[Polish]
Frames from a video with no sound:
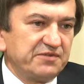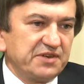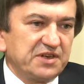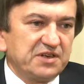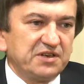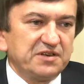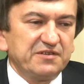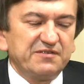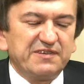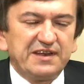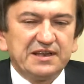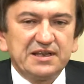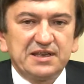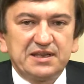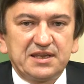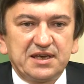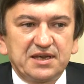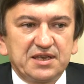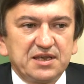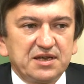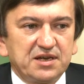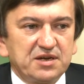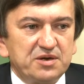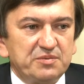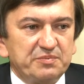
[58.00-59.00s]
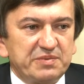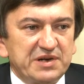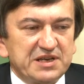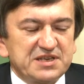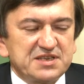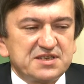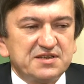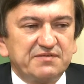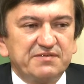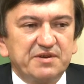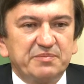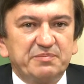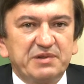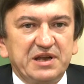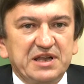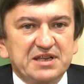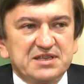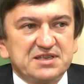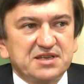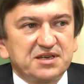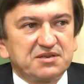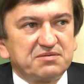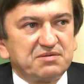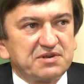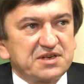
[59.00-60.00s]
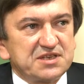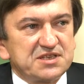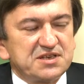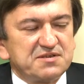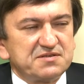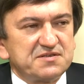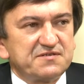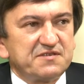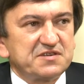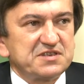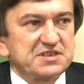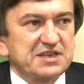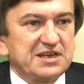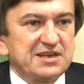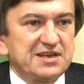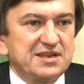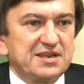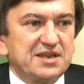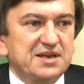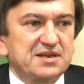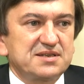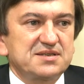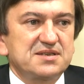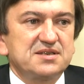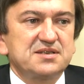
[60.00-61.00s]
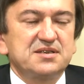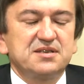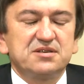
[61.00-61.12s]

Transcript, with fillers: wykonywane takie kompleksowe prace, które są związane tak z